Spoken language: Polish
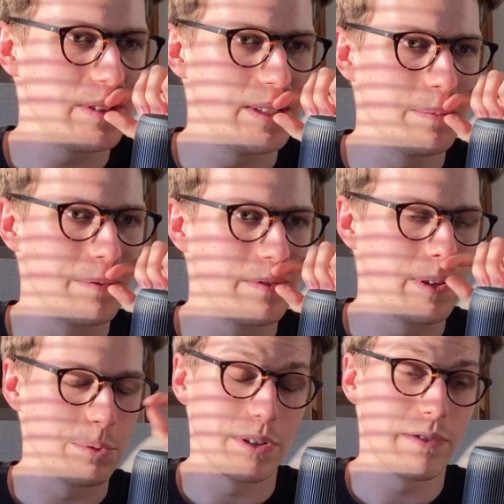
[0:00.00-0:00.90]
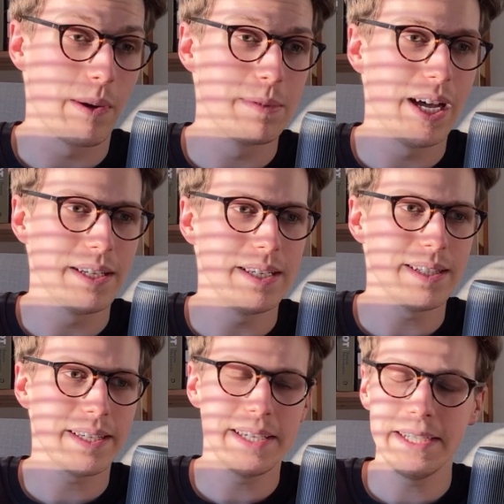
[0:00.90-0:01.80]
tym, w, na przykład w Habdania,
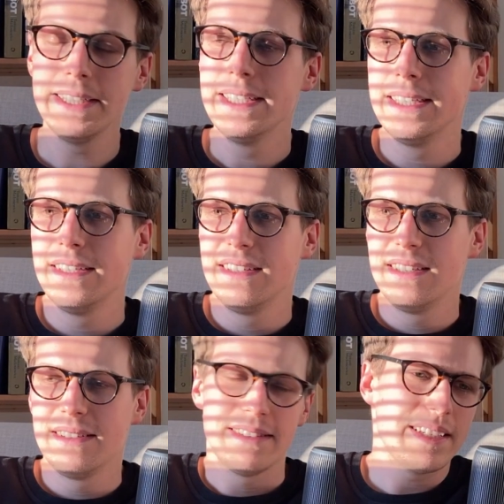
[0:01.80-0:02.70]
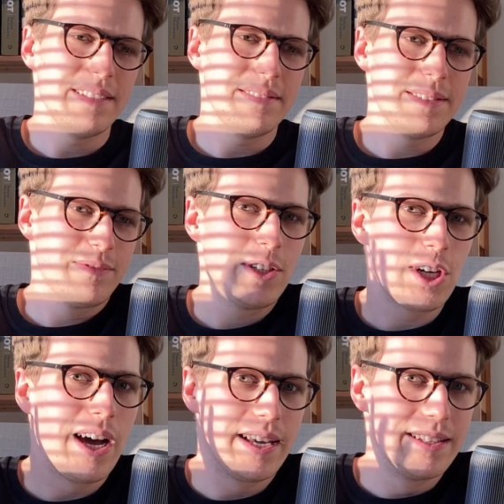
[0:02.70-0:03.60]
takie, takie
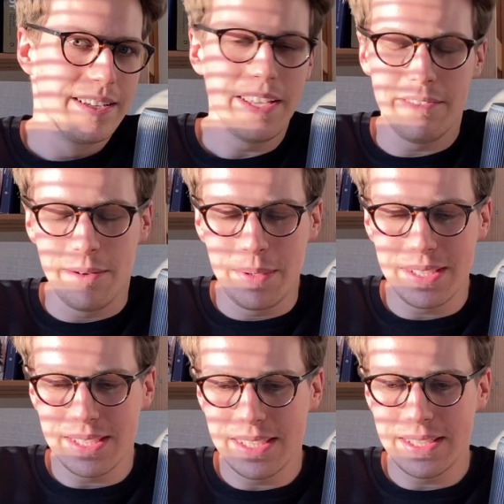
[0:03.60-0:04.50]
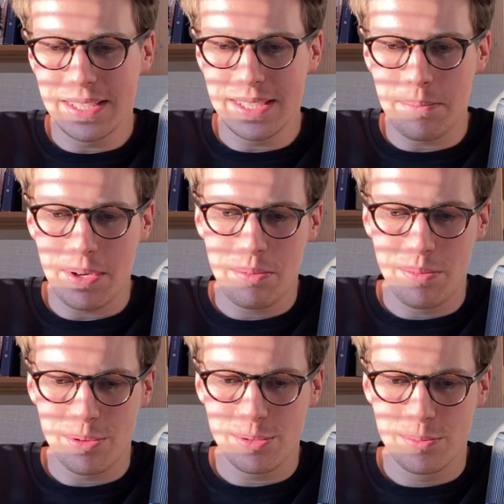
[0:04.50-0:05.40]
zwyczajne, nie wiem, jest y, ten zapach po
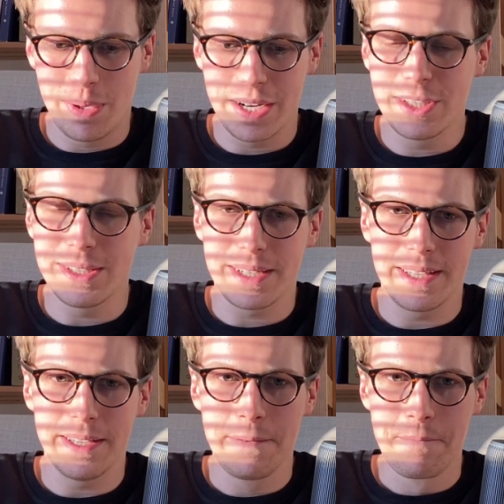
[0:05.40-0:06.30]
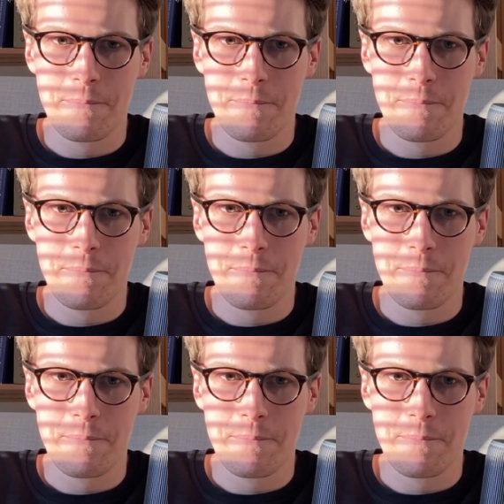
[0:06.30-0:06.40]
prostu bardziej taki